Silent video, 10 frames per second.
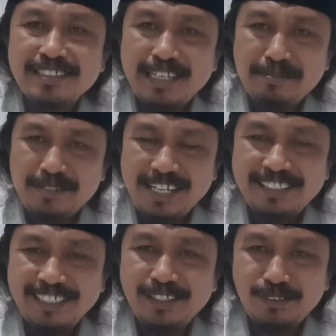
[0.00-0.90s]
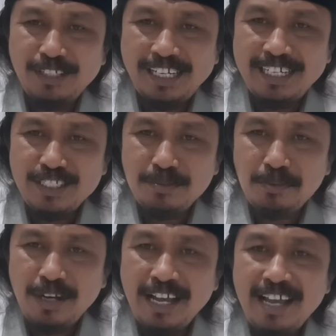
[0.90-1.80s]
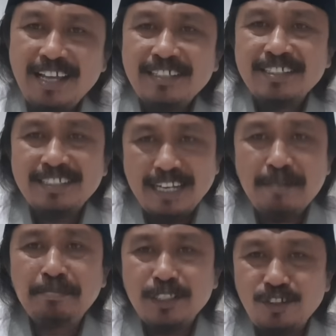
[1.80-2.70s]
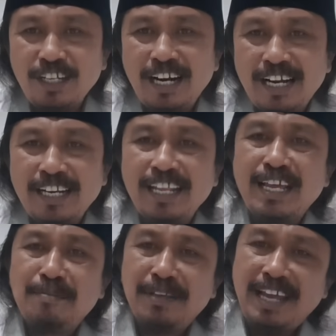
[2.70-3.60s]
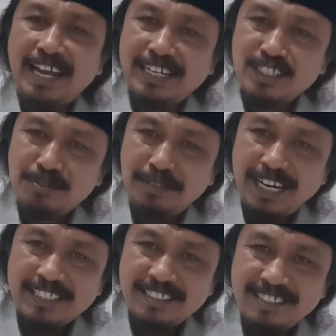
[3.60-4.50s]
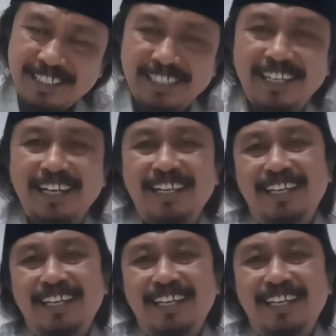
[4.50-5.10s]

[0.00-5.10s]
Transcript: salam sejahtera untuk Anda semua Salam persaudaraan dari kami Arah 9 Channel